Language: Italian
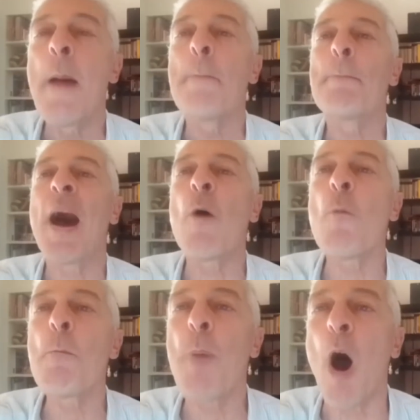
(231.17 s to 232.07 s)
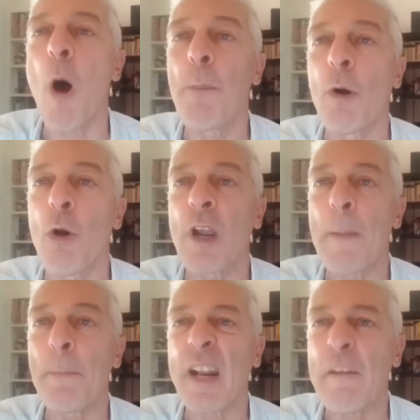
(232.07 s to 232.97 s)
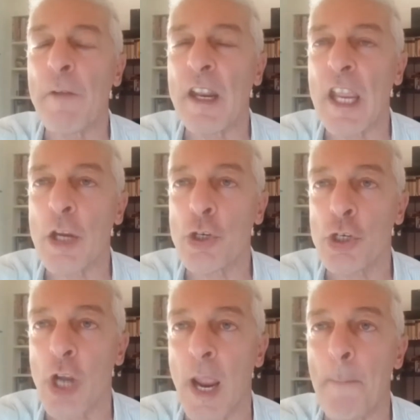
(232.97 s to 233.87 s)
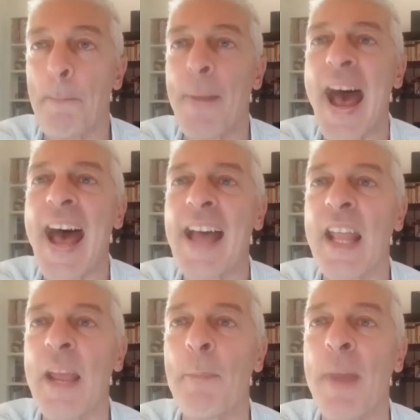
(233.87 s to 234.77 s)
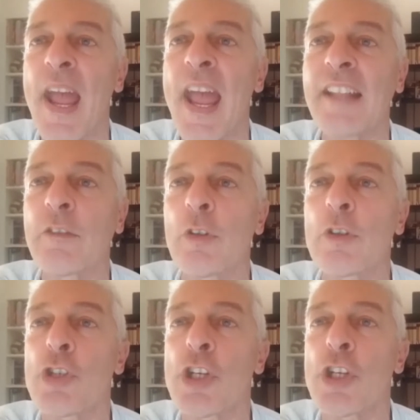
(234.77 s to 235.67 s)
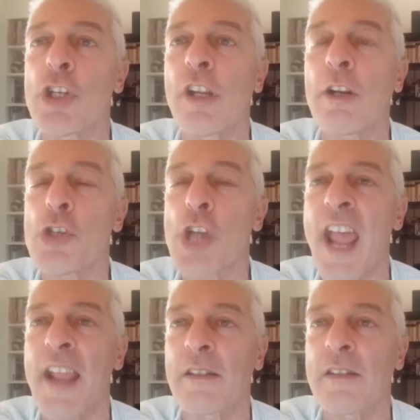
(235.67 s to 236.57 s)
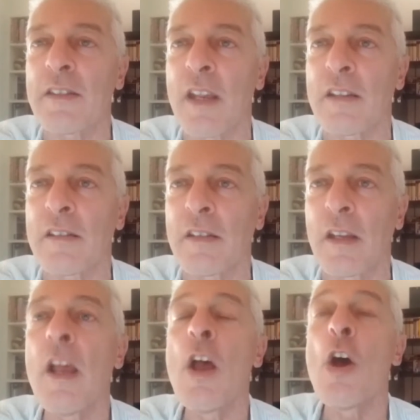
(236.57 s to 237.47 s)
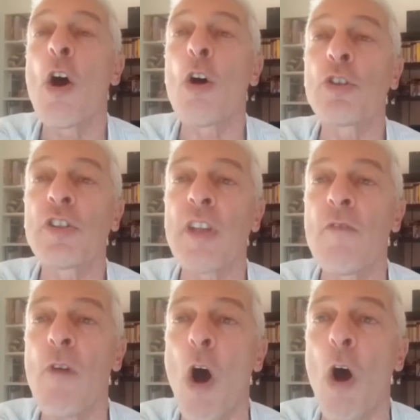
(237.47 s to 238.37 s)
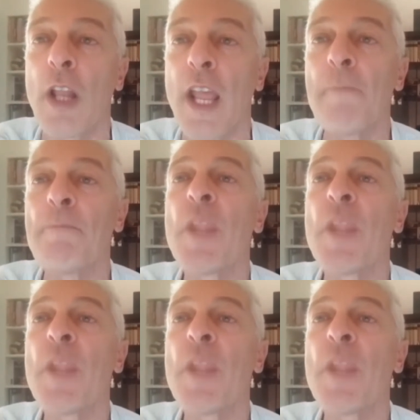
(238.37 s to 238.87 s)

ma un popolo che preferisce panem et circenses o se vuole